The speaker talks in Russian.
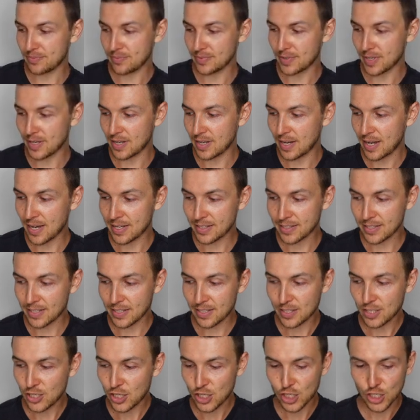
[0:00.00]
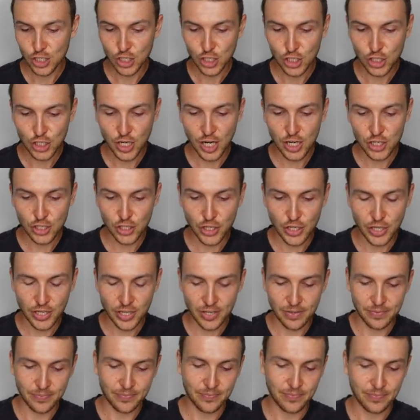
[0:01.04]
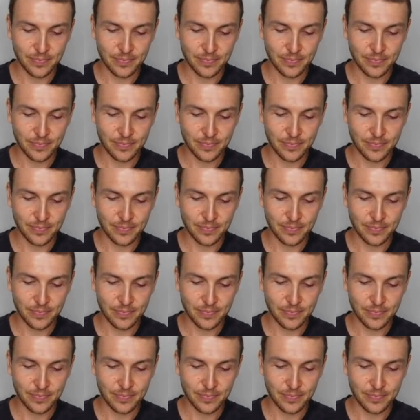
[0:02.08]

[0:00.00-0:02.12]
да, это шашки.